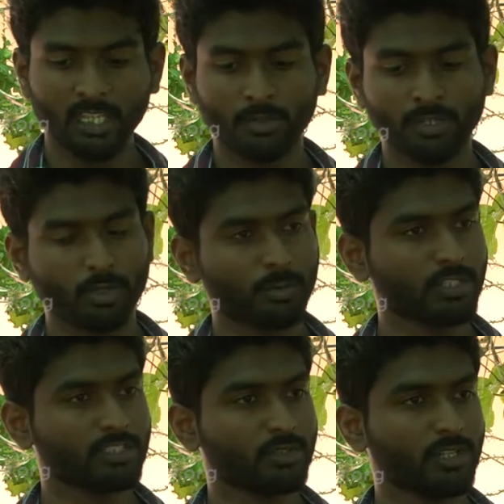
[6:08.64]
இந்த மாதிரி ஒரு
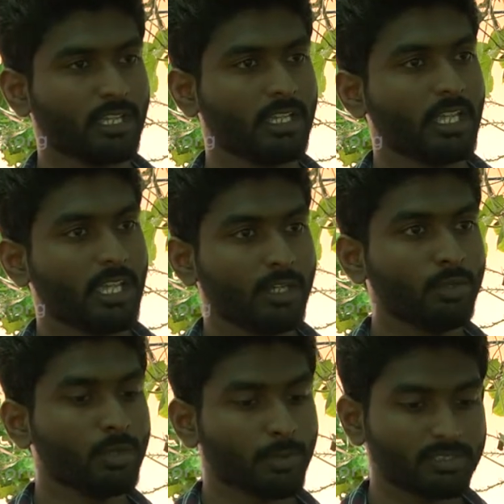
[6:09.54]
ப்ராசஸ் சொன்னீங்க
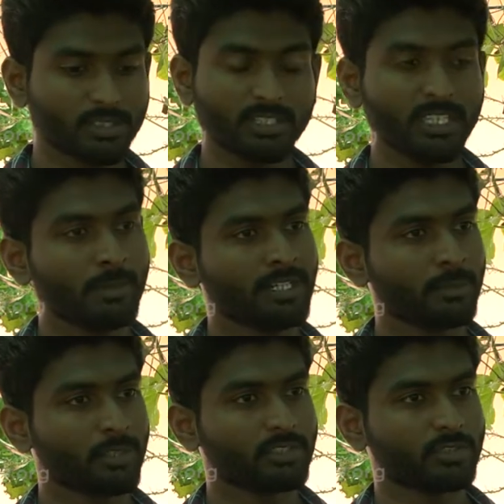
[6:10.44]
இன்னொரு ப்ராசஸ் வந்து இமீடியட்
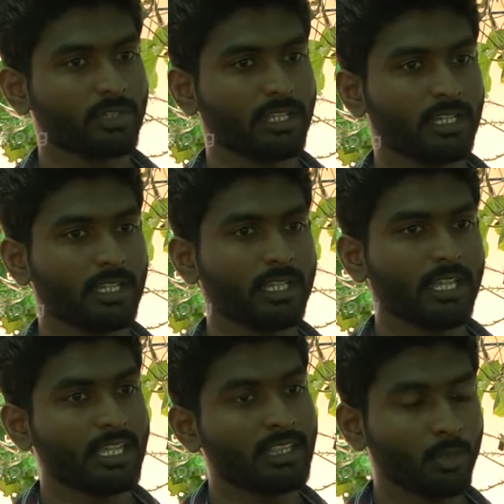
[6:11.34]
ப்ராசஸ் சொன்னீங்களே
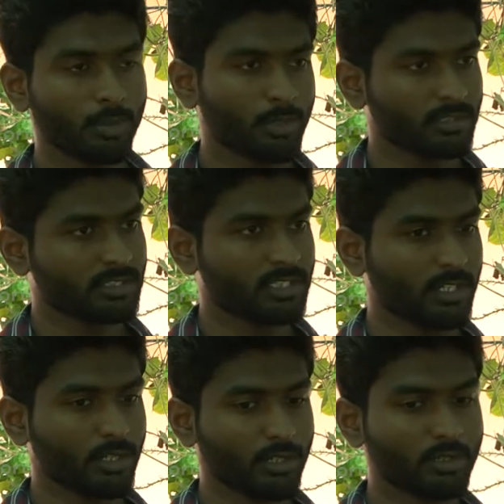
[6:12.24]
இந்த ஒரு ப்ராசஸ்
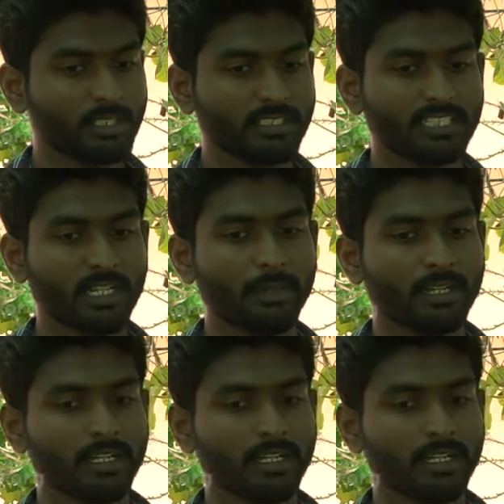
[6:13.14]
இருக்கட்டும் சில பேர் என்ன